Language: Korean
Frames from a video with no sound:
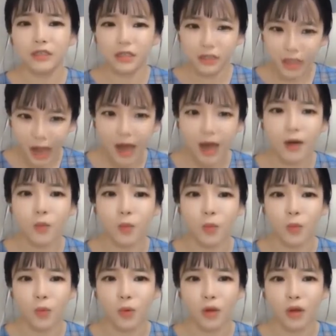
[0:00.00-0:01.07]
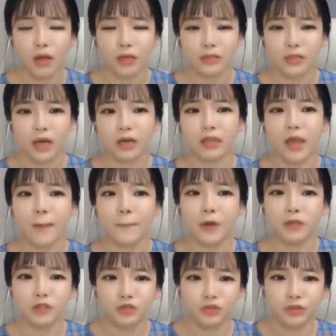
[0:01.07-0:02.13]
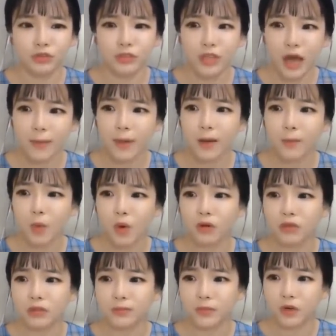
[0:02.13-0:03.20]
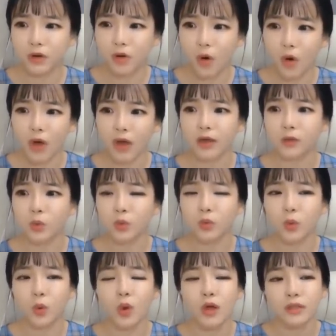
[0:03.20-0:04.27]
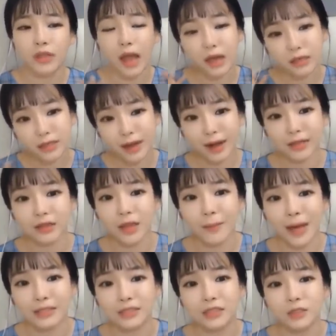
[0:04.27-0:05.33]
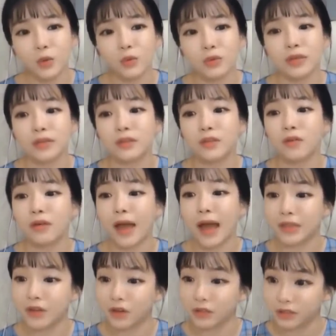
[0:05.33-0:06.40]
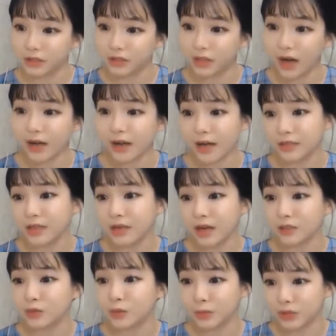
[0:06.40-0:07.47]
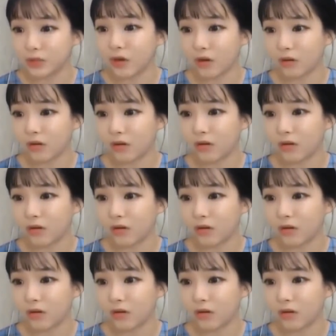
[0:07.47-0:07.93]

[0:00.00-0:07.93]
일 다 하고 자기 남편이 죽은 사망보험금 거액의 돈도 다 그냥 갖다 바치고 그랬던 게 아니었을까라는 생각이 좀 들어요.